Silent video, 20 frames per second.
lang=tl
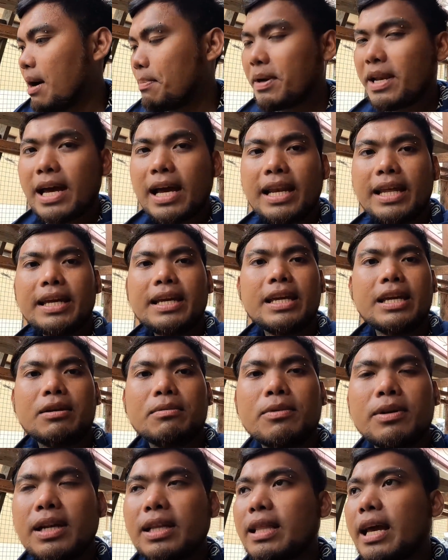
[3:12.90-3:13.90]
mga kapanalig,
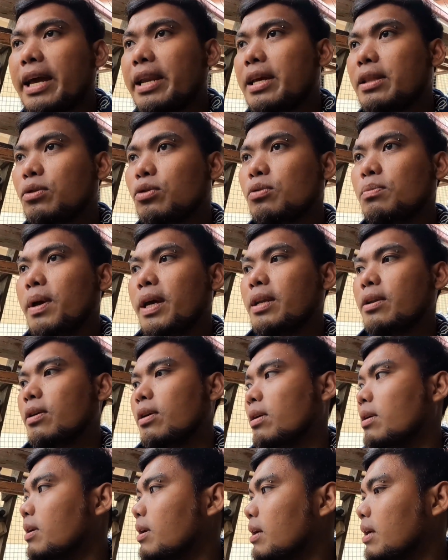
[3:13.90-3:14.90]
inom muna tayo ng tubig
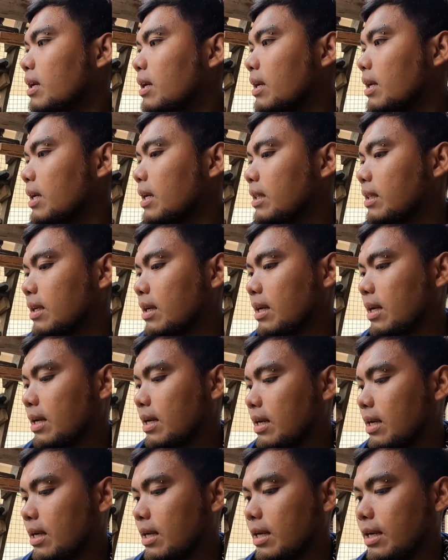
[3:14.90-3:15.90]
no? At
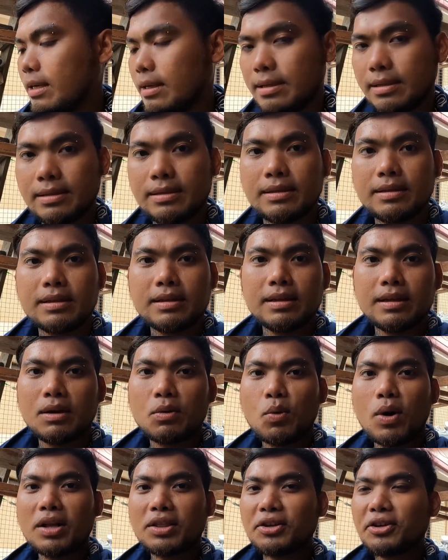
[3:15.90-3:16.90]
uh,
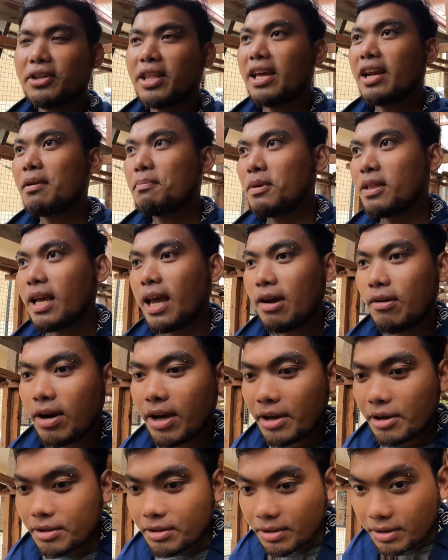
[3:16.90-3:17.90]
water therapy tayo
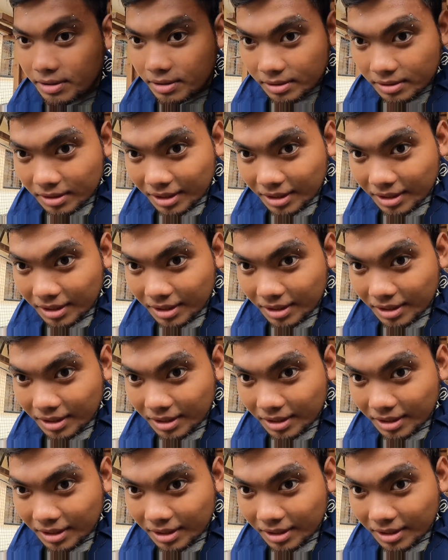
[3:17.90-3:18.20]
ngayon.